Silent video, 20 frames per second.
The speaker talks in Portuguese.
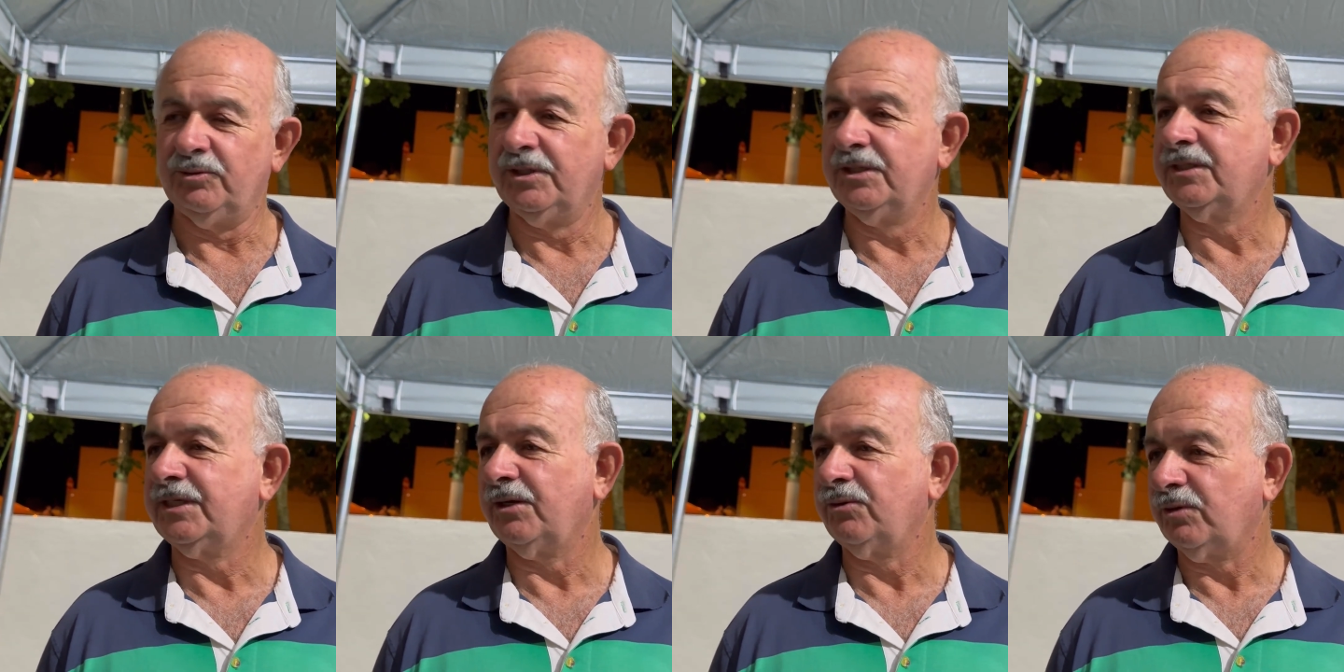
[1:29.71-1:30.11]

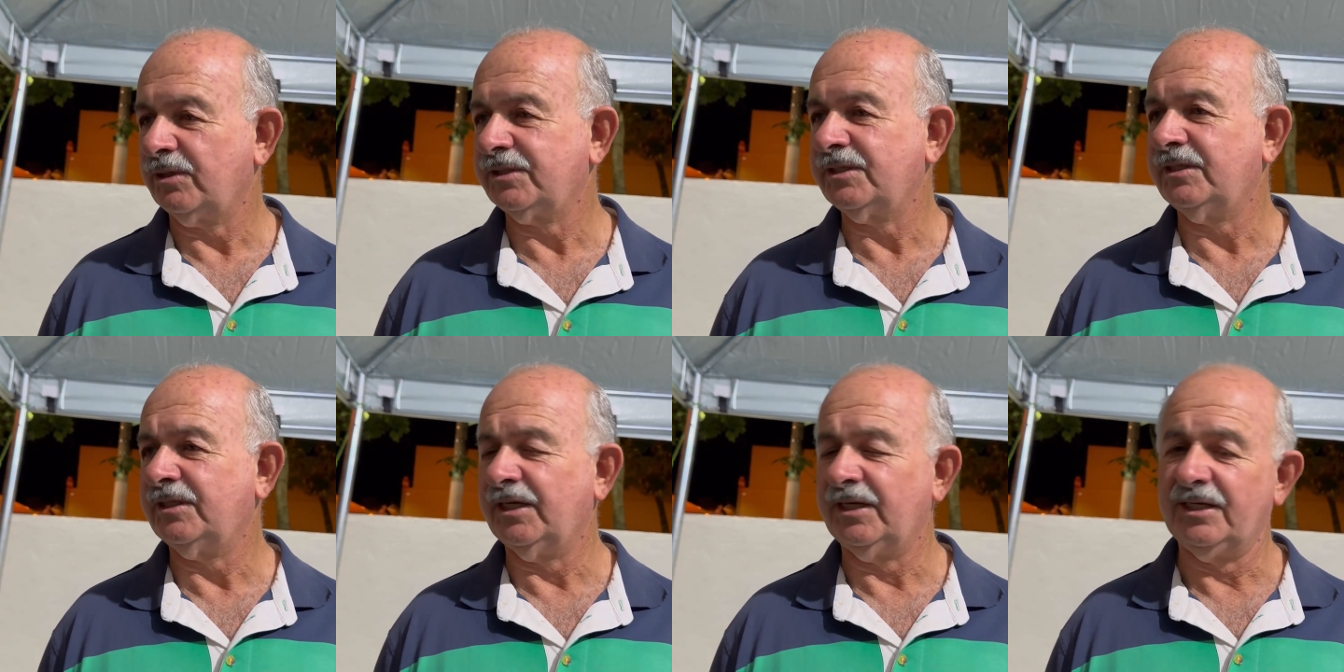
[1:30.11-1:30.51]
Isso é
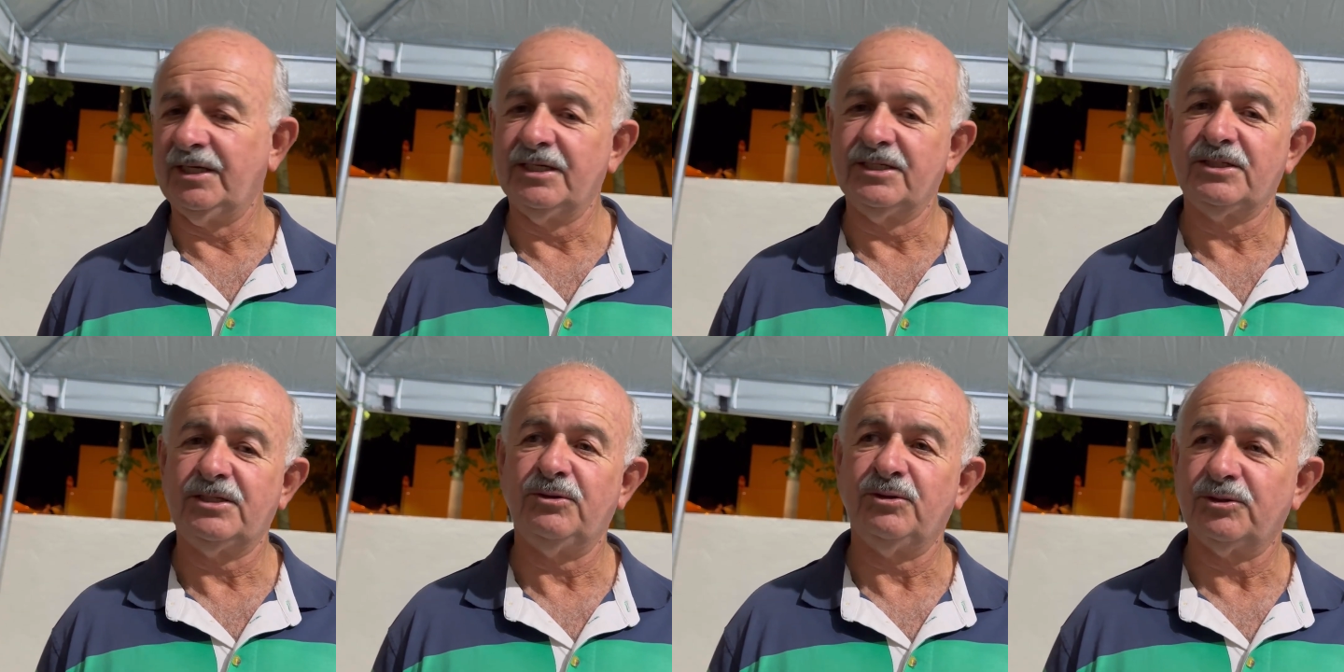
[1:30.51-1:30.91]
nosso
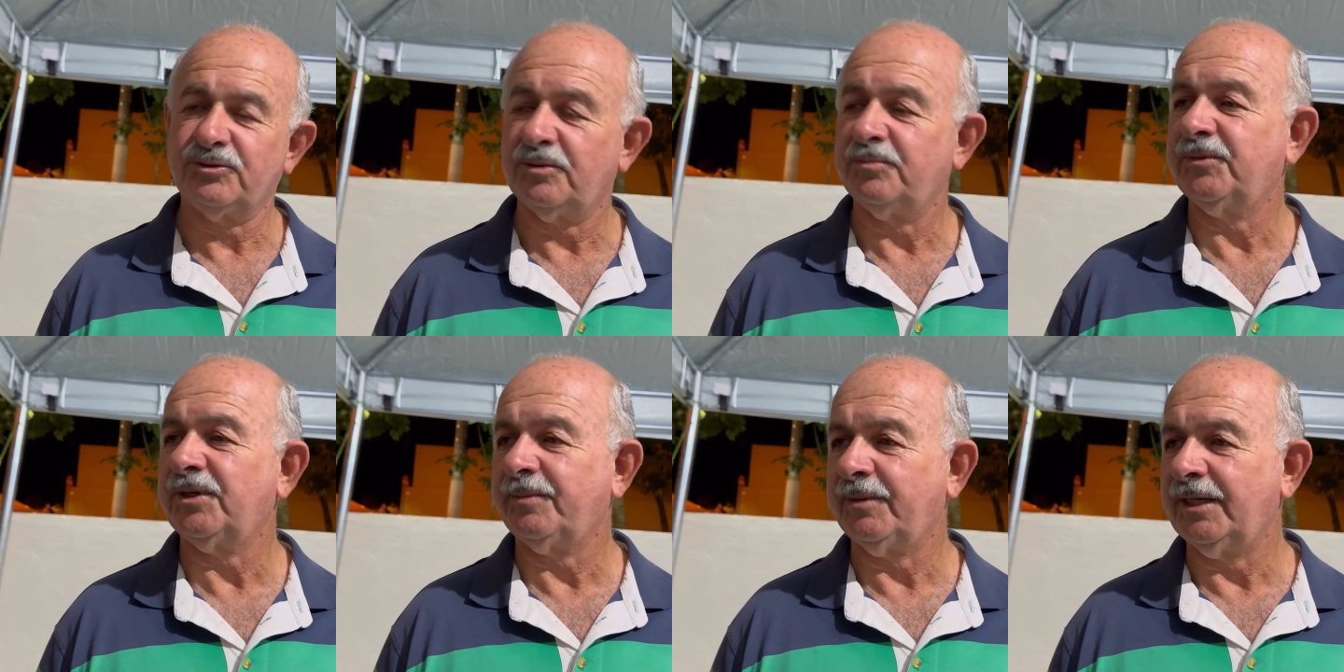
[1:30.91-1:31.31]
interesse e nós
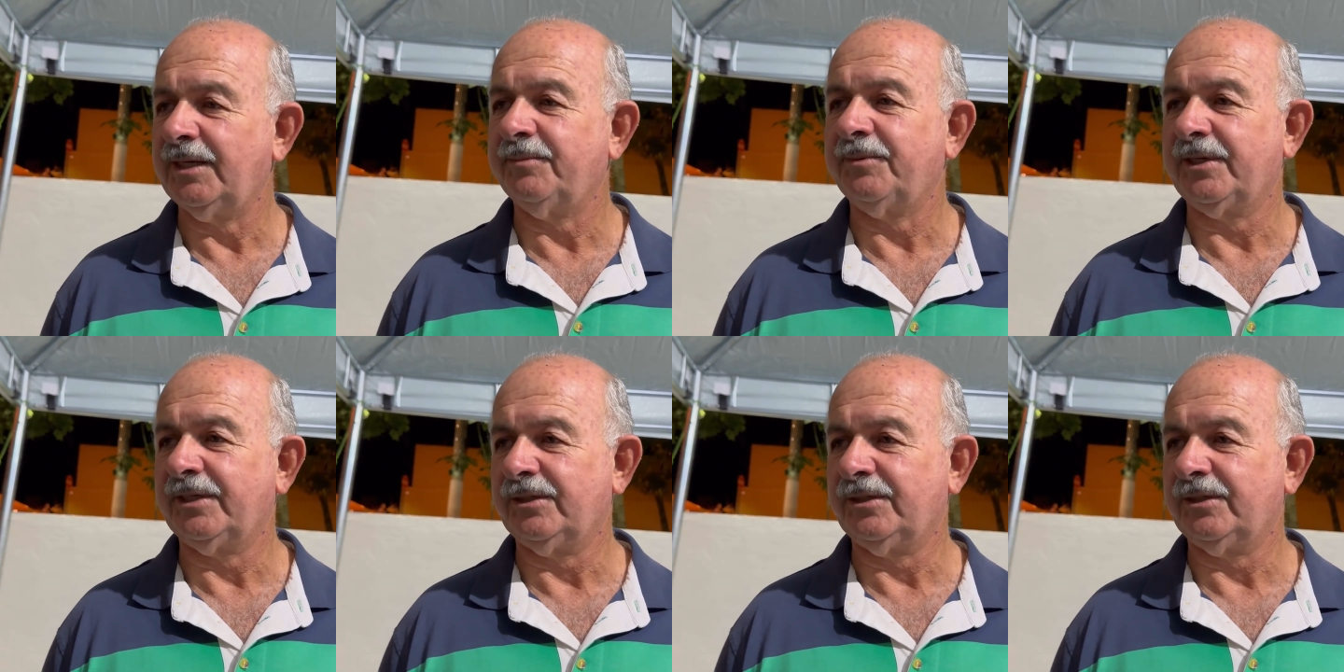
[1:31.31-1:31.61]
vamos trabalhar para